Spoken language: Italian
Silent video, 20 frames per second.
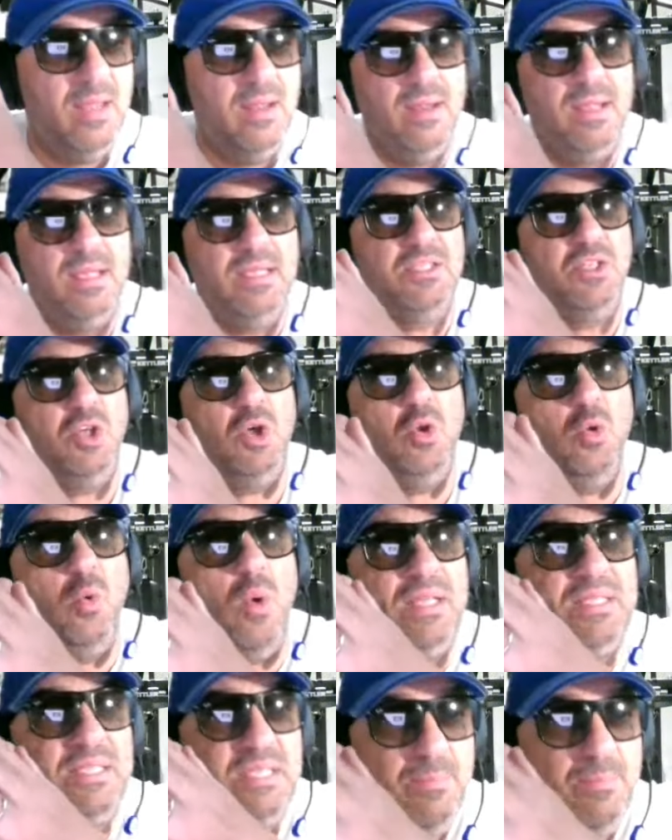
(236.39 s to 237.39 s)
che sono
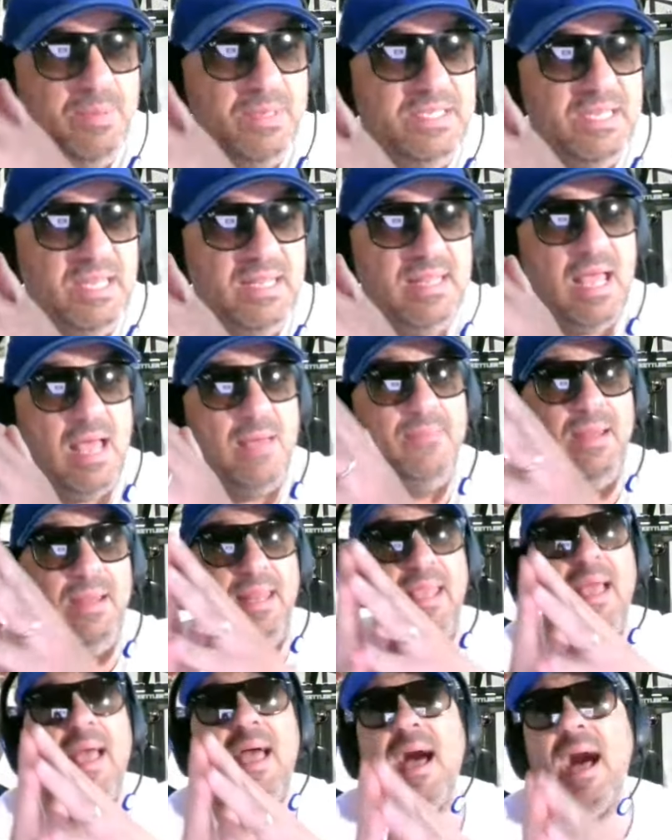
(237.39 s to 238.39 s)
quasi
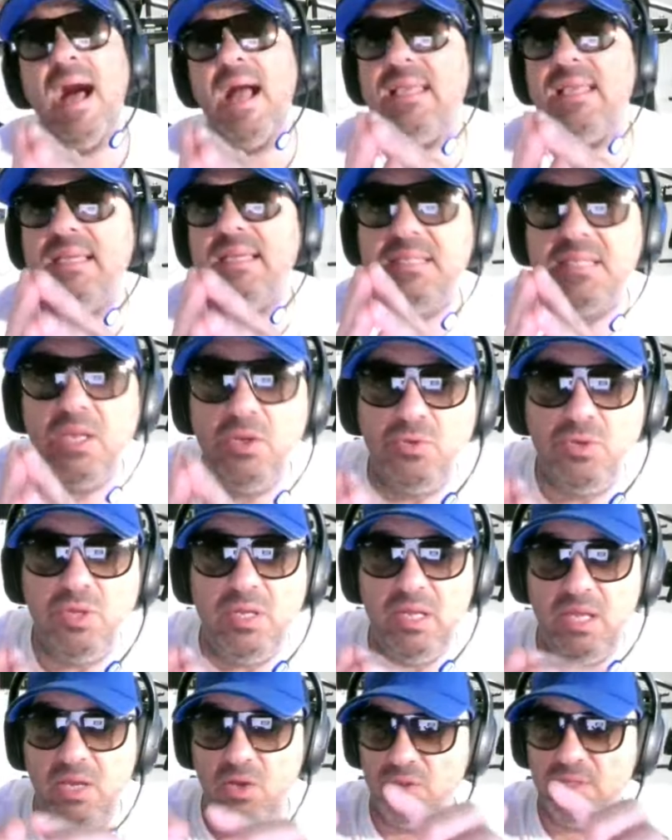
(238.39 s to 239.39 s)
impresentabili. Anche se io ti
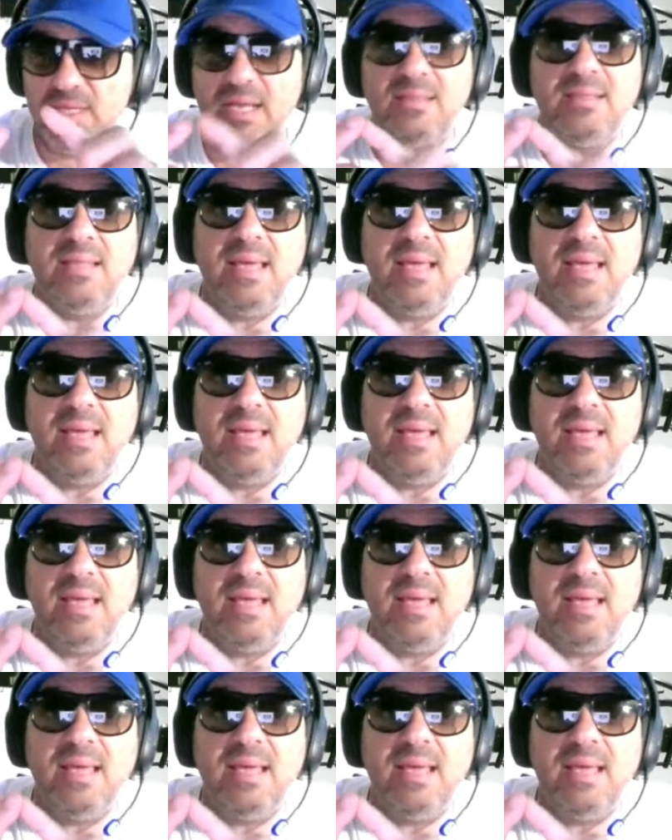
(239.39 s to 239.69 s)
dico tra